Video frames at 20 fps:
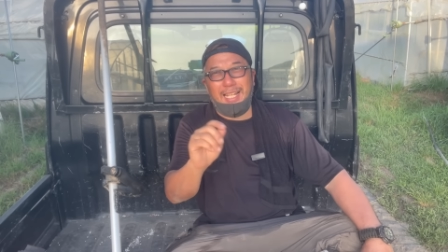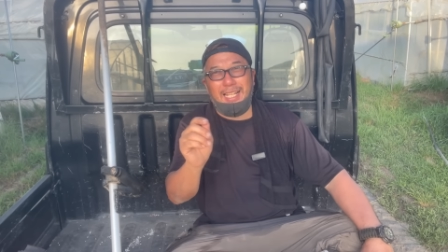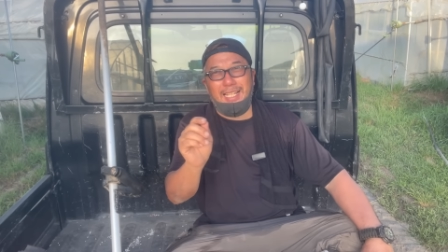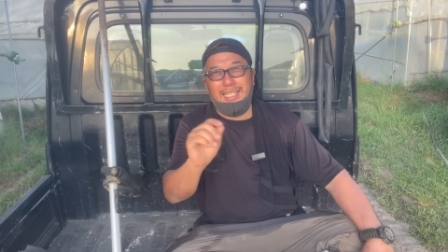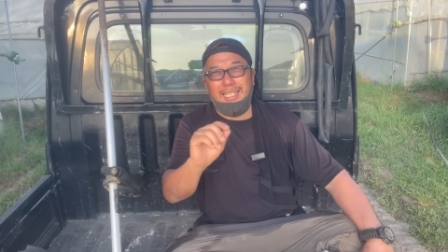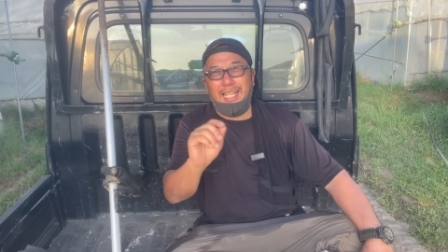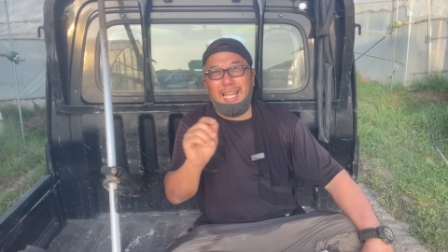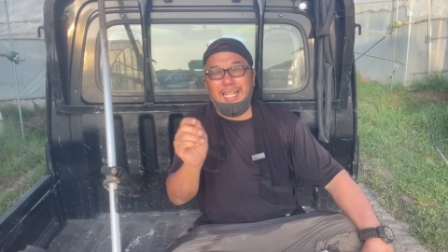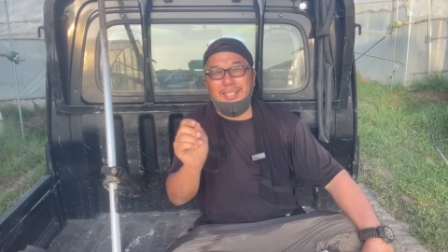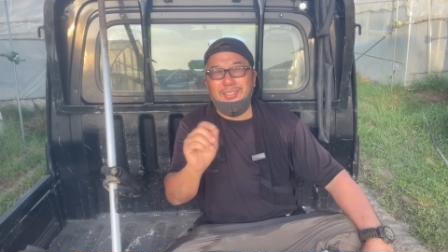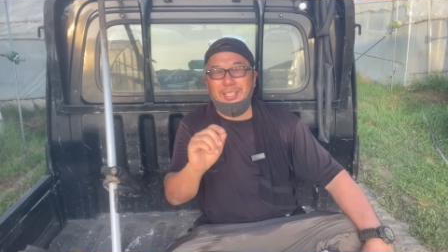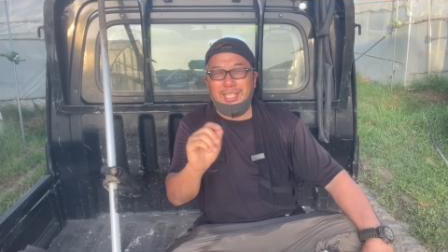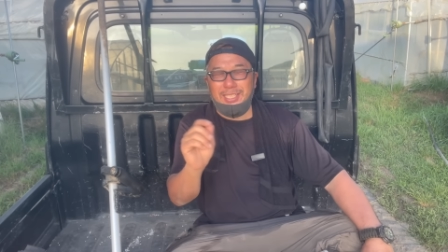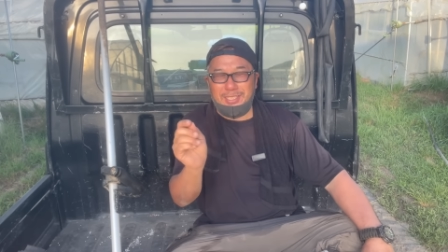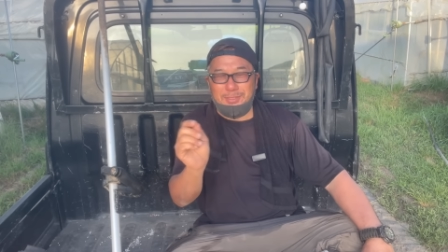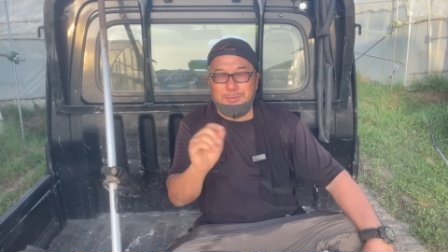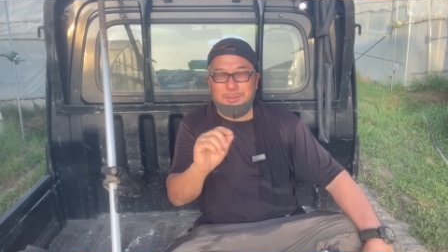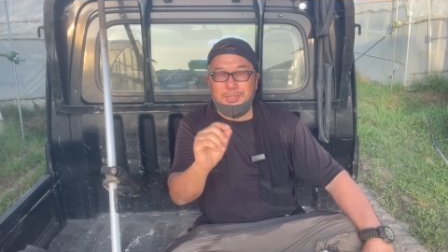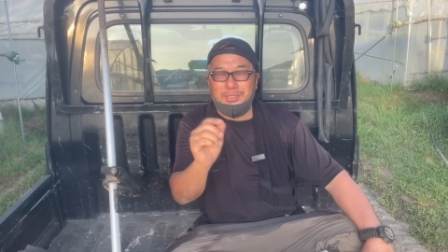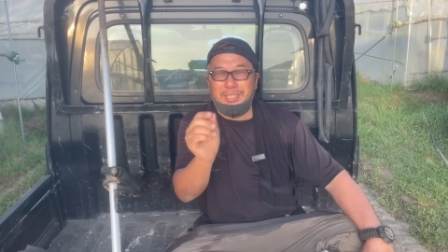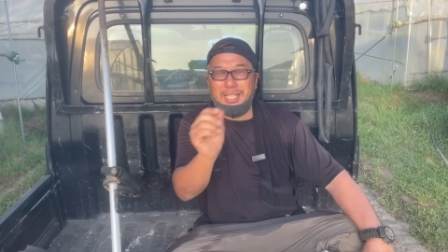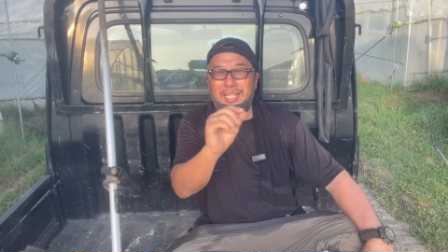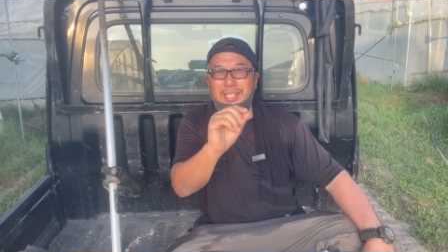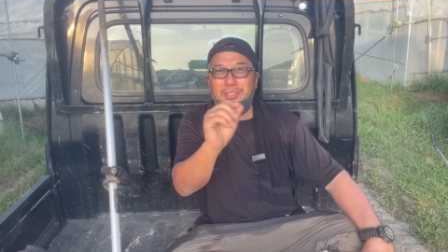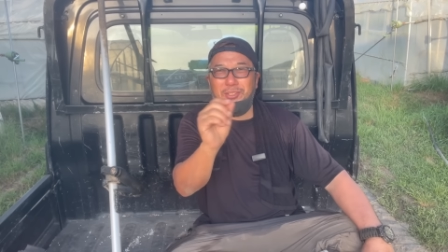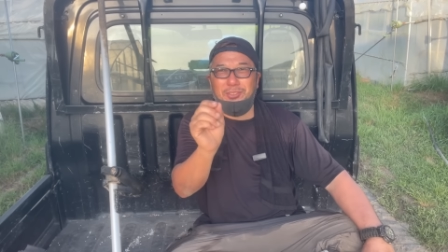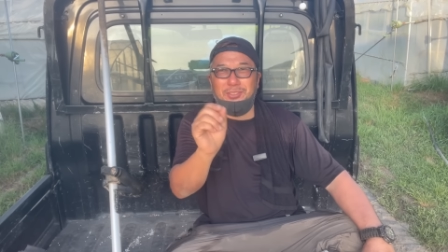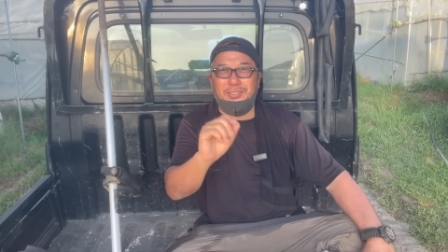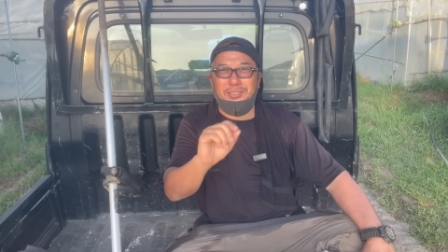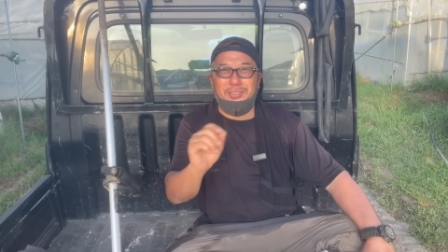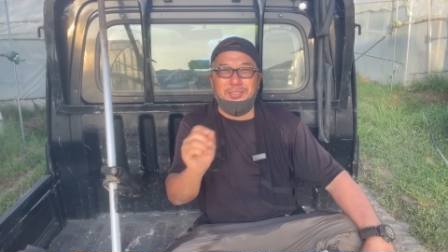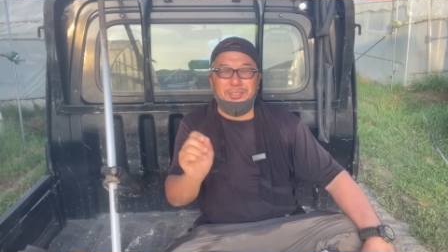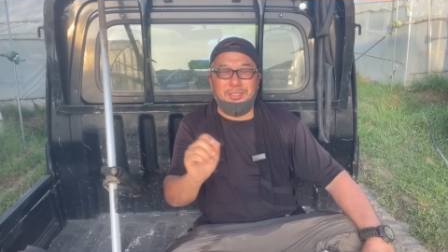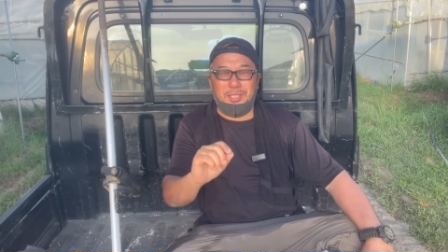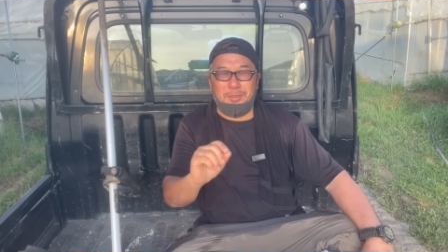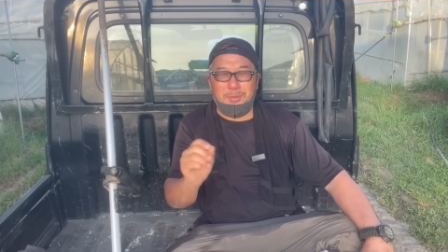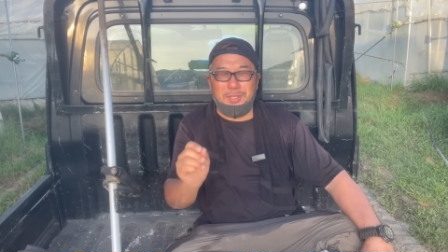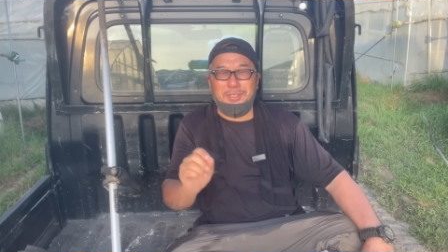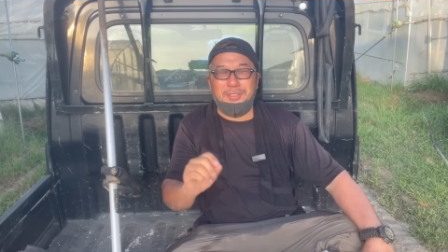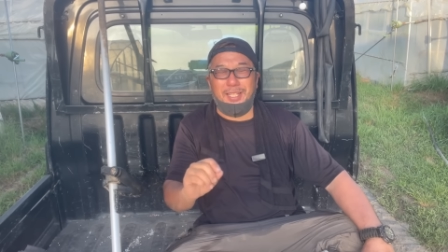んかやるじゃん自分のサインを作っ
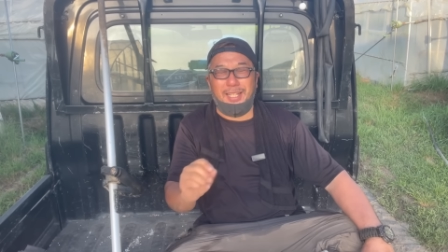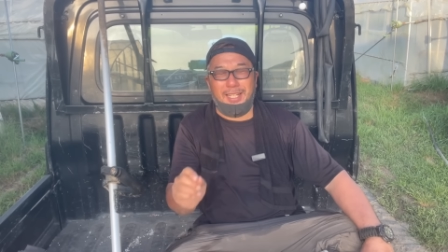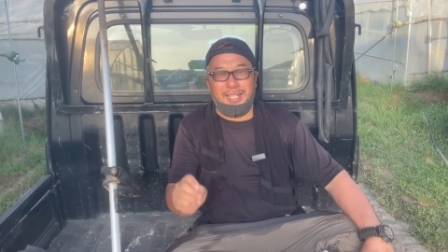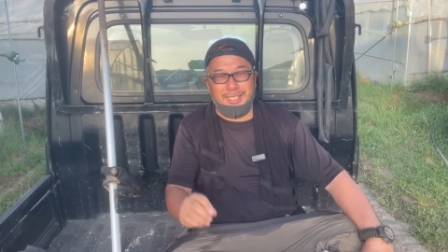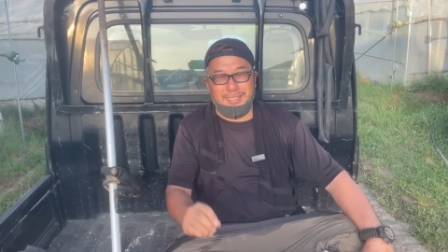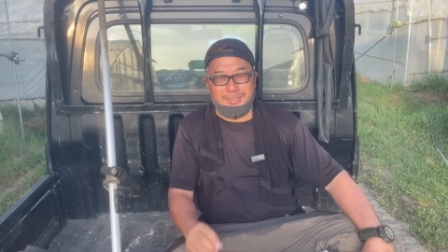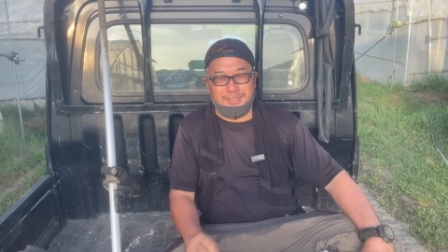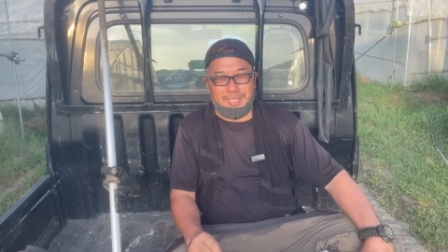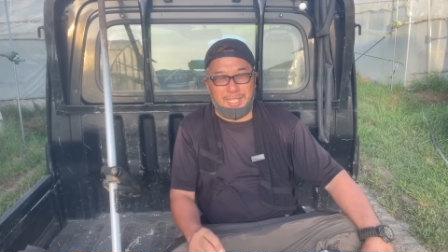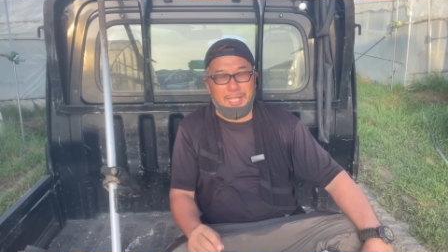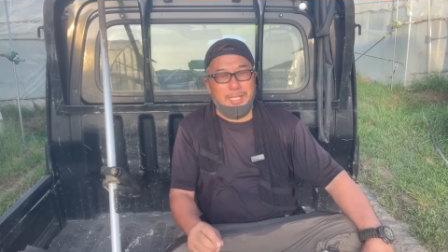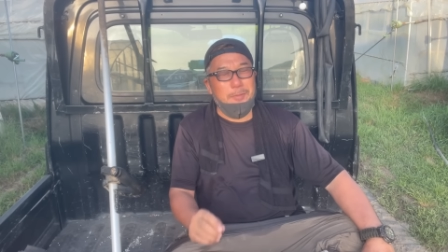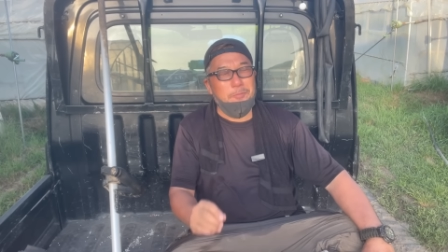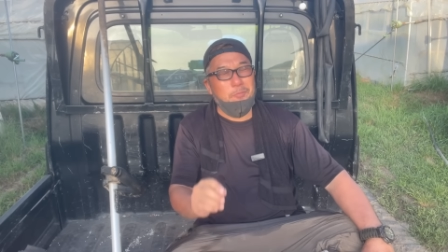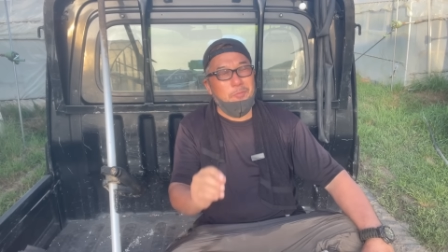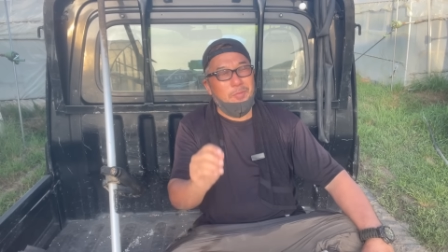てみるじゃないですか。